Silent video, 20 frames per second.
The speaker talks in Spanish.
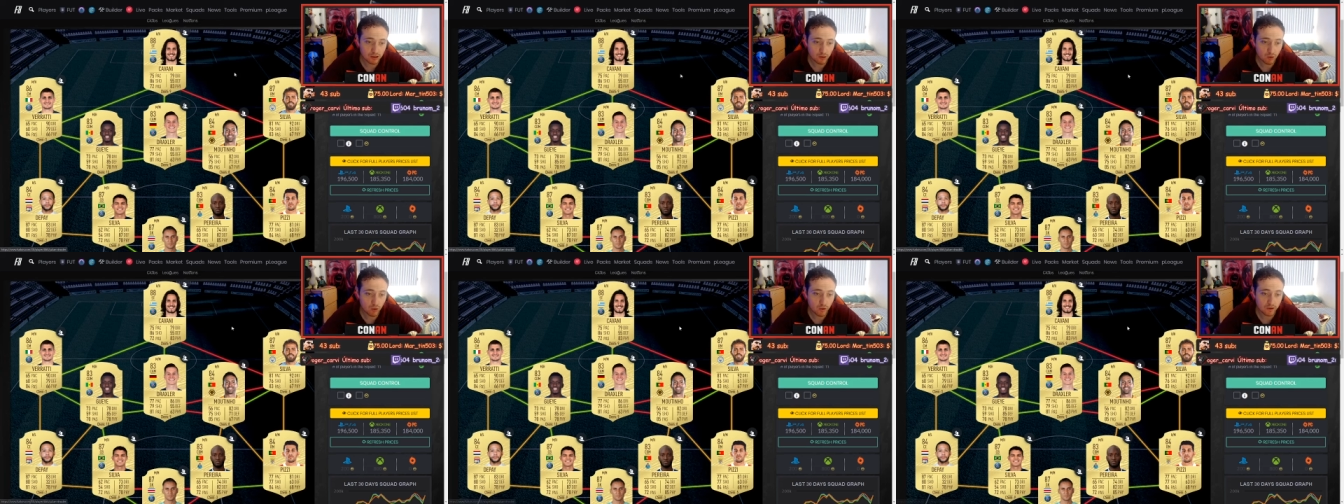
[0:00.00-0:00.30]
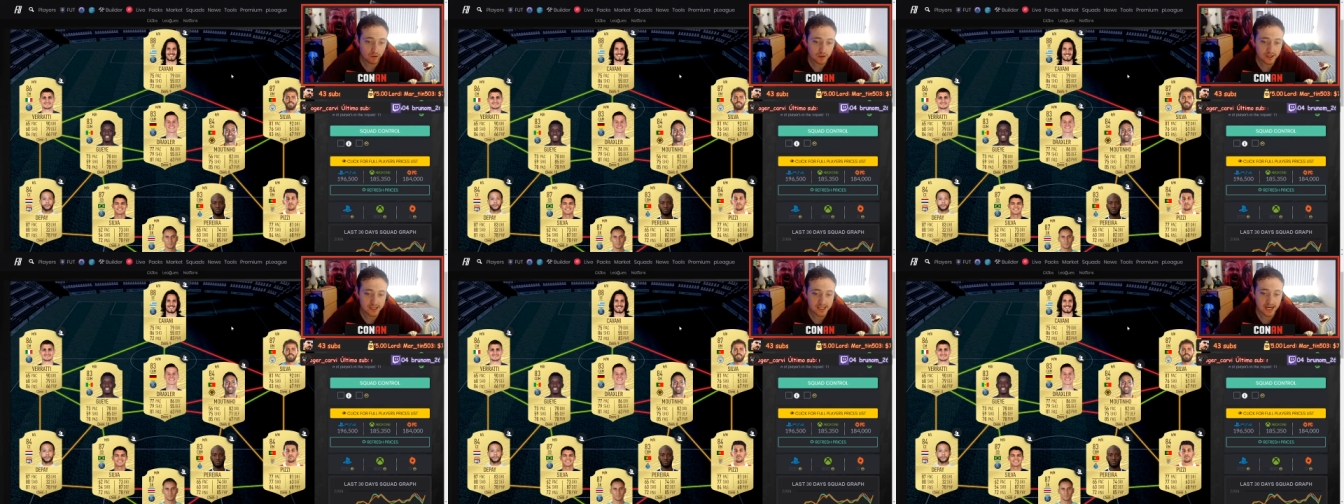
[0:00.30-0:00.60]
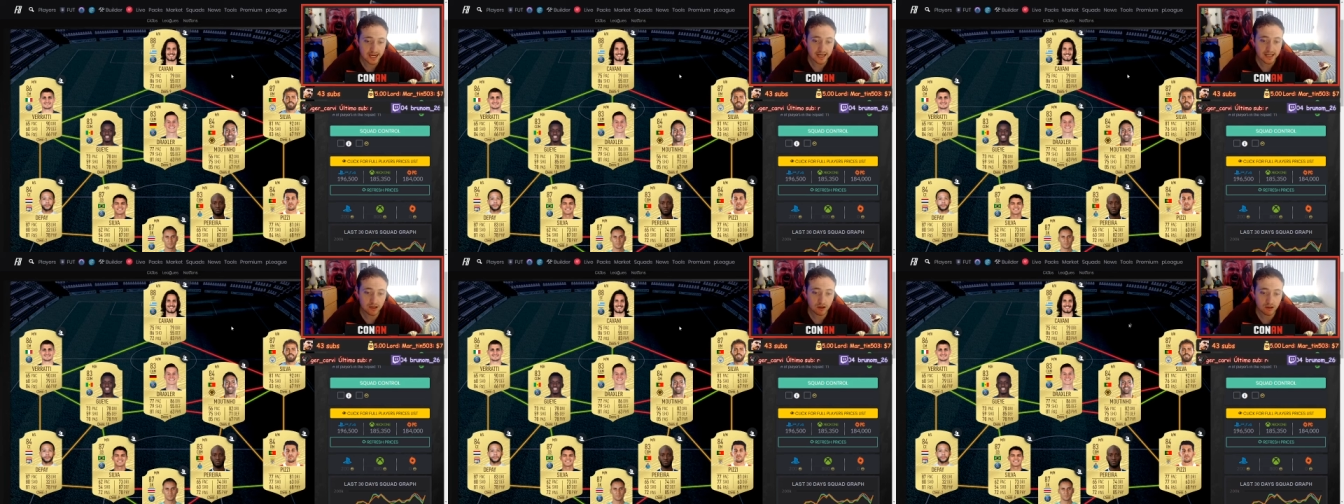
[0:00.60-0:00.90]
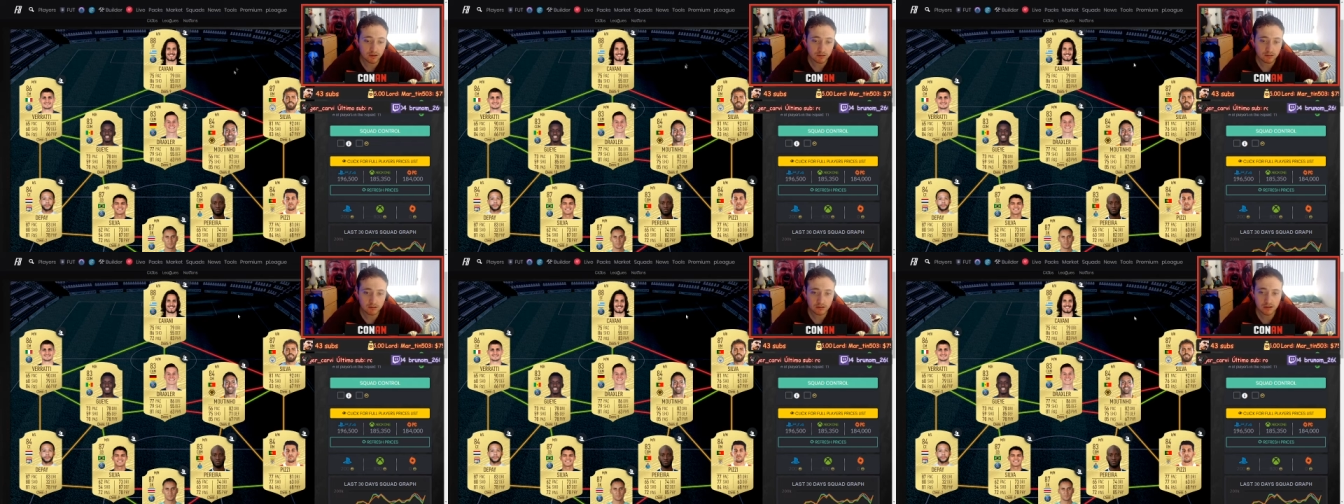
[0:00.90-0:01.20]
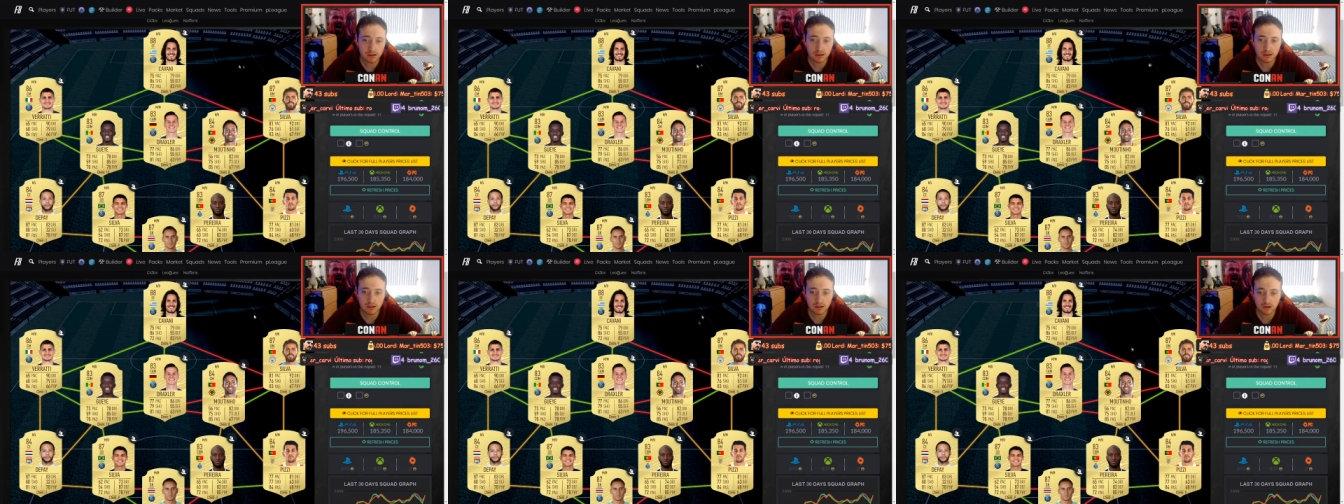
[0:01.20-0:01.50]
jugadores de la Liga
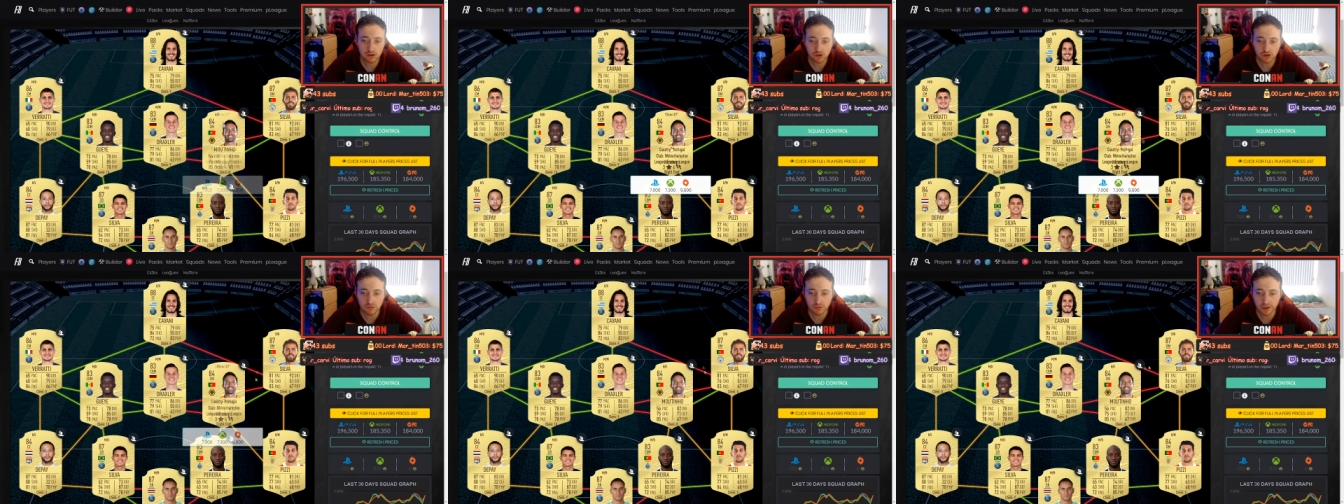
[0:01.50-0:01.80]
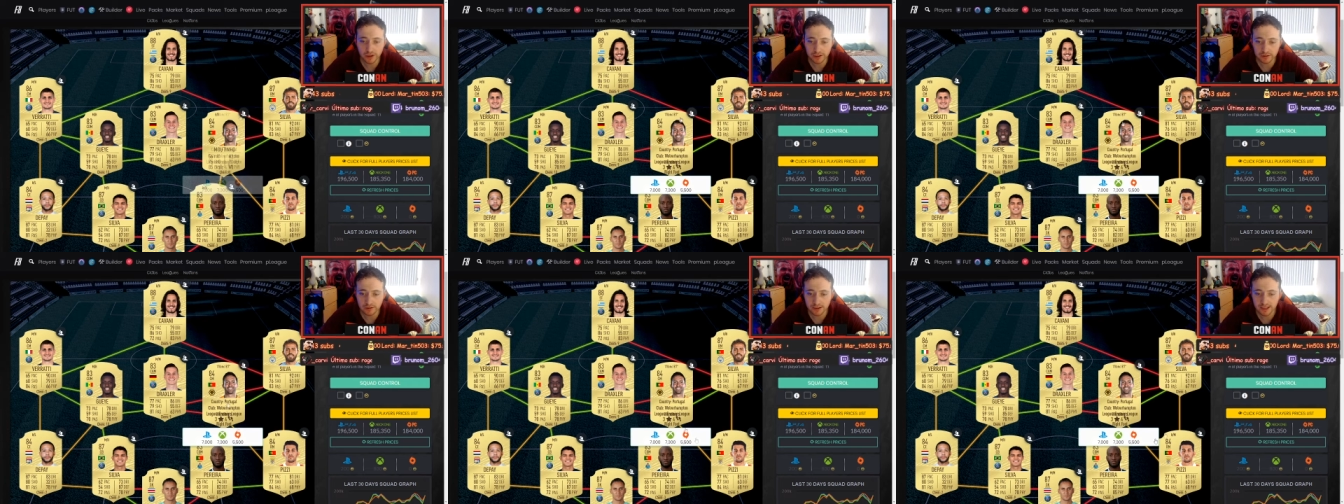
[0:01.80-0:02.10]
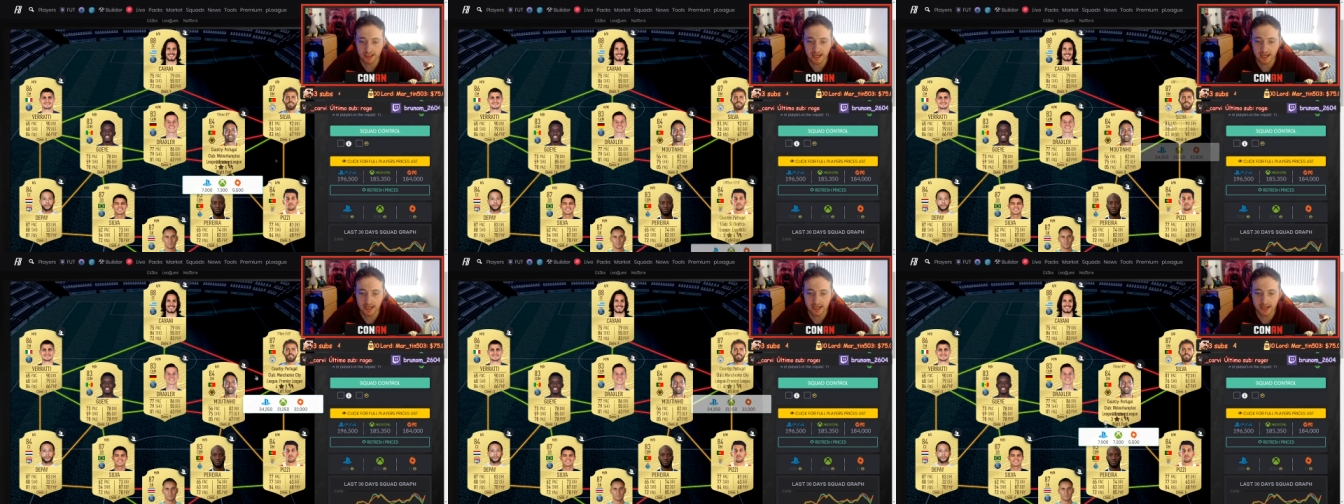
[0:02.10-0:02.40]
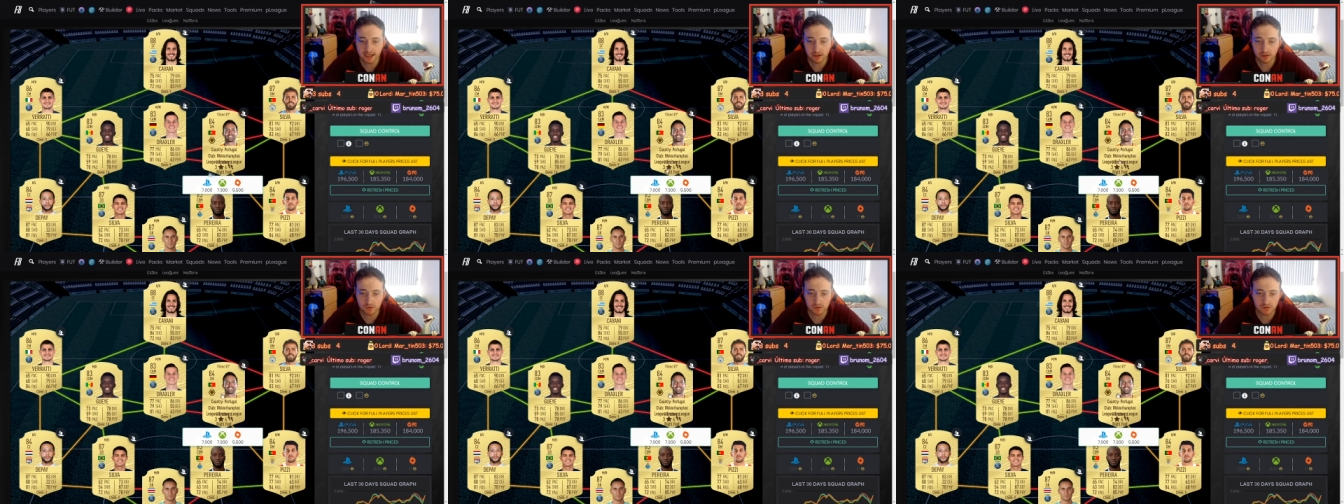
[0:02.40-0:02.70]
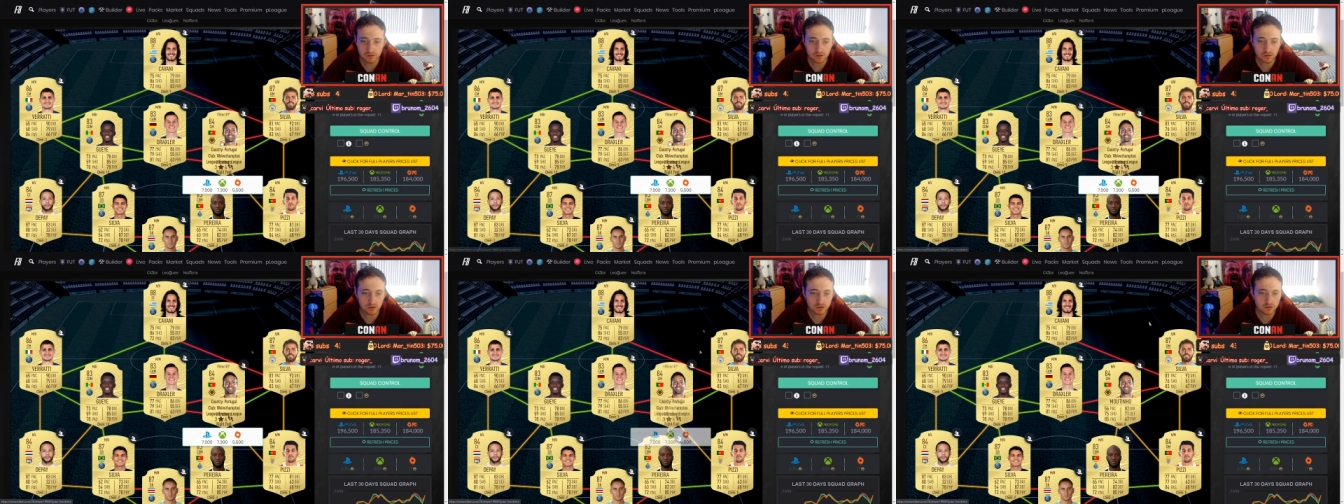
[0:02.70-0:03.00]
y un poquito de la Liga NOS, ¿no?